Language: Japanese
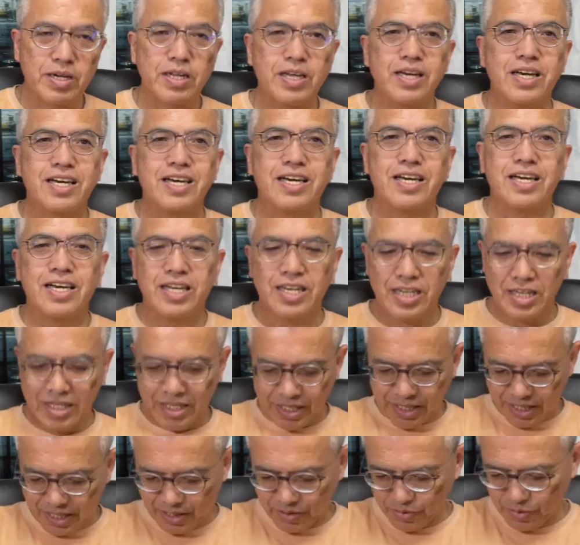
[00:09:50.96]
ね
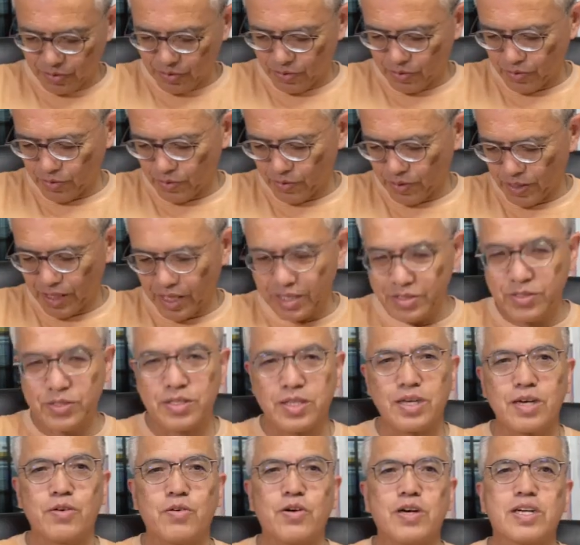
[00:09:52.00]
後
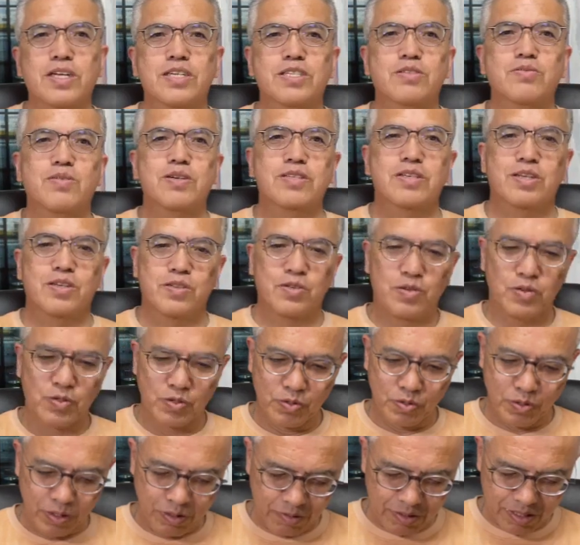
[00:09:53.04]
でお話しますけど、
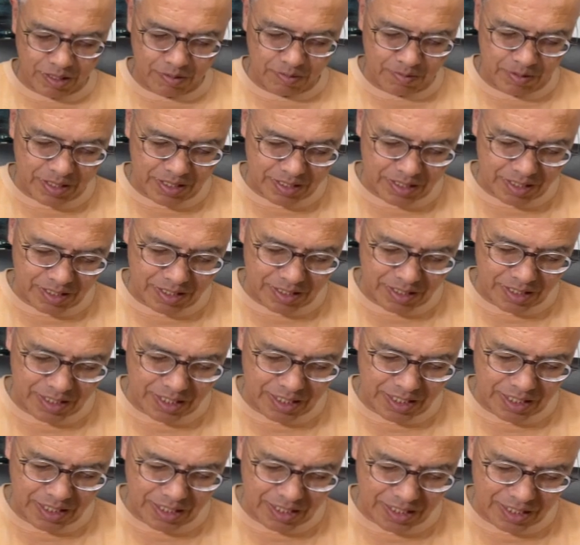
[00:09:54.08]
これはね皆さん
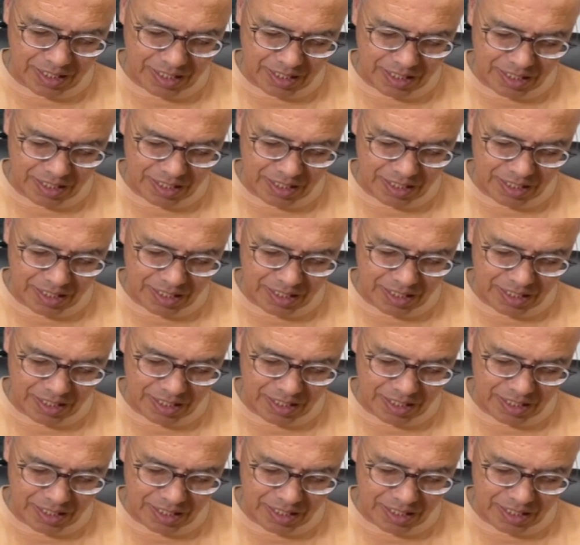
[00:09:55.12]
に